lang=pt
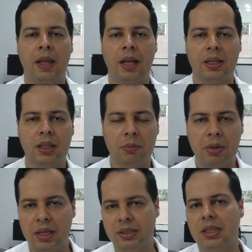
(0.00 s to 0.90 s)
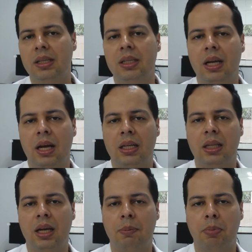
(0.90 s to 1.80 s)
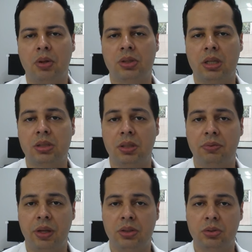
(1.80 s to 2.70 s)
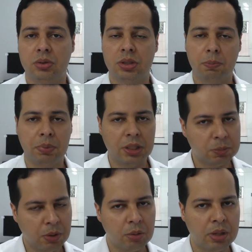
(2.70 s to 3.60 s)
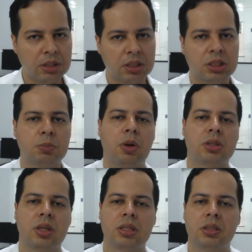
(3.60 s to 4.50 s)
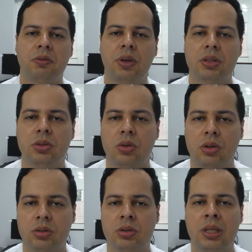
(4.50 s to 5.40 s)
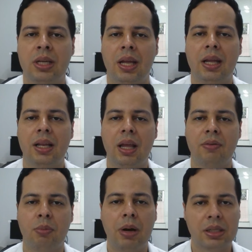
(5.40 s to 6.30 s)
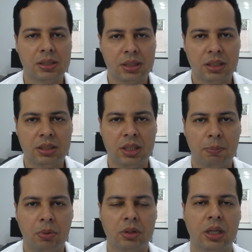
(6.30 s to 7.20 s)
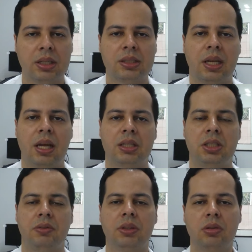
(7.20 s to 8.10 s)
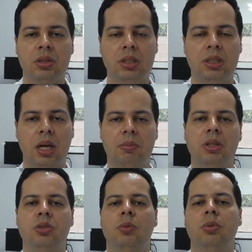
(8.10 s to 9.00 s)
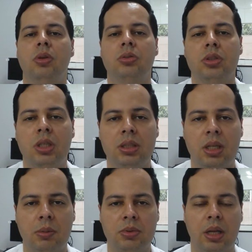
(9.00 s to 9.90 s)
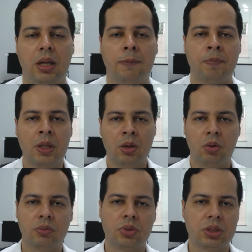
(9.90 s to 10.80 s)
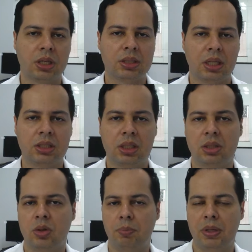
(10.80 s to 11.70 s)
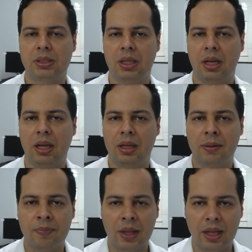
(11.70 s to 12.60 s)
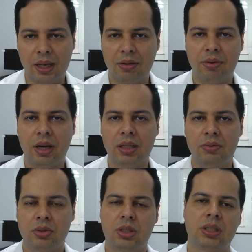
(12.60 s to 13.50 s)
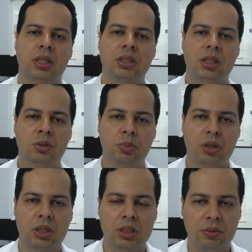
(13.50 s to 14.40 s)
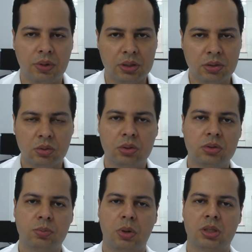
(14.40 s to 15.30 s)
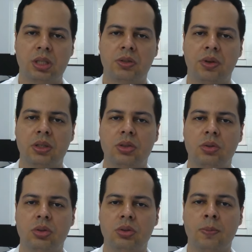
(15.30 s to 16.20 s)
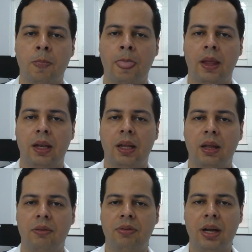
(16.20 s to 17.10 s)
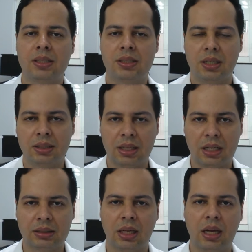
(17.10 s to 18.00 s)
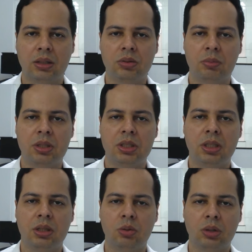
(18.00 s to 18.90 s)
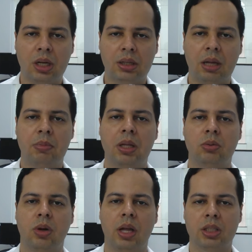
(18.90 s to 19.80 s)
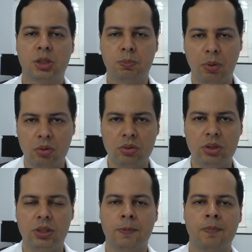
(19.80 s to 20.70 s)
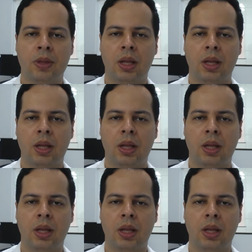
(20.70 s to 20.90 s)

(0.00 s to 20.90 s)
ela também está ligada a processos infecciosos e principalmente esses processos infecciosos elevam bastante a proteína C reativa. Então, clinicamente, como que nós utilizamos ela? Quando você está diante de uma PCR elevado, você está diante de um processo infeccioso, o processo infeccioso né, vai ser tratado e à medida que o tratamento responde